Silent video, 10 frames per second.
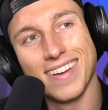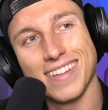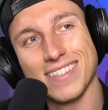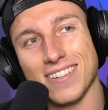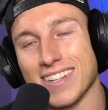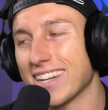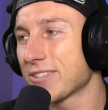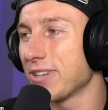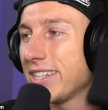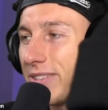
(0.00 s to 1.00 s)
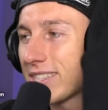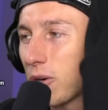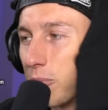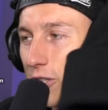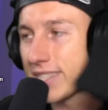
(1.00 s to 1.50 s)
so, natürlich wird es auch
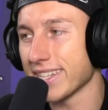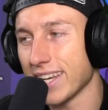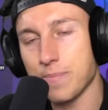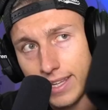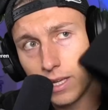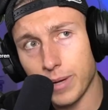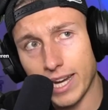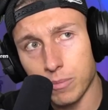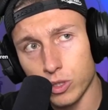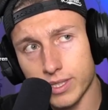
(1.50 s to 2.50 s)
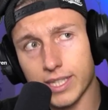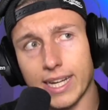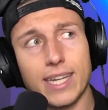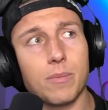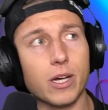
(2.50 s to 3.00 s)
Mützen geben. Hier bei der Mütze, ich
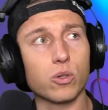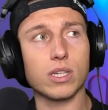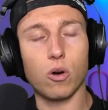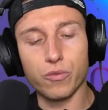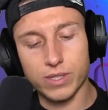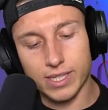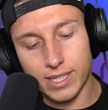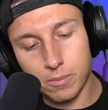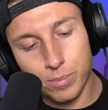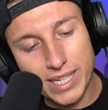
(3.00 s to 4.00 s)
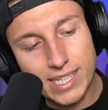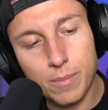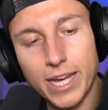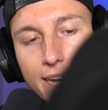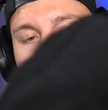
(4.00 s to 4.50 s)
kann die mal kurz aufziehen, bin ich
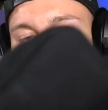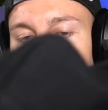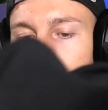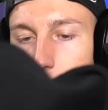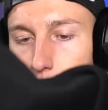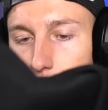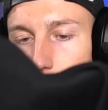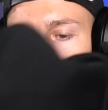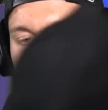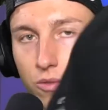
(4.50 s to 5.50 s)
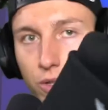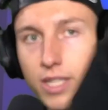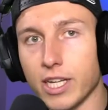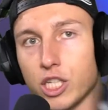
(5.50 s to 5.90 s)
aber ehrlich gesagt mit dem Schnitt noch nicht zufrieden. Der